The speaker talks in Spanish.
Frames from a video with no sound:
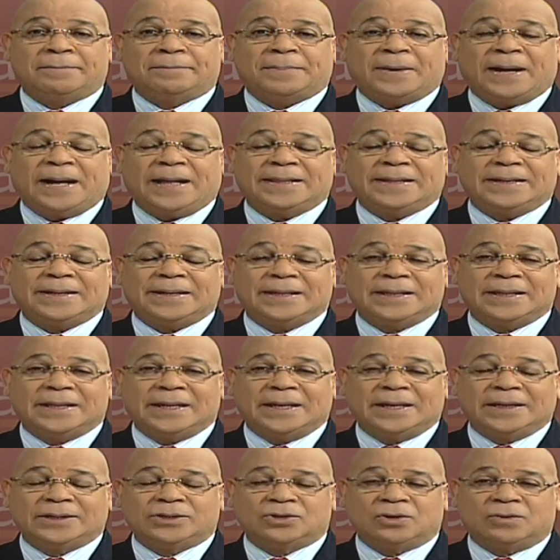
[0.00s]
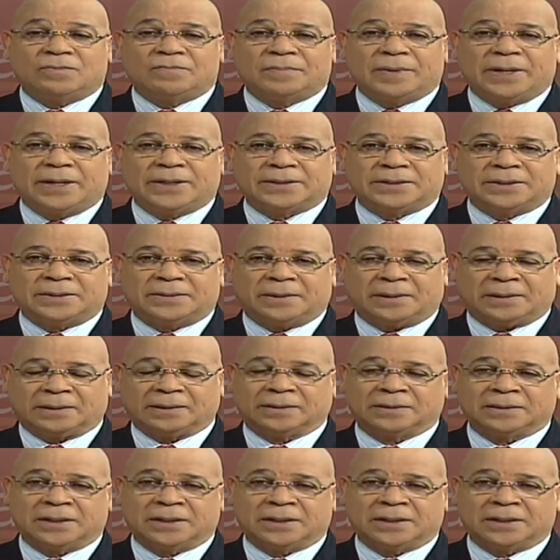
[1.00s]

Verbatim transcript: padre de John, Percival,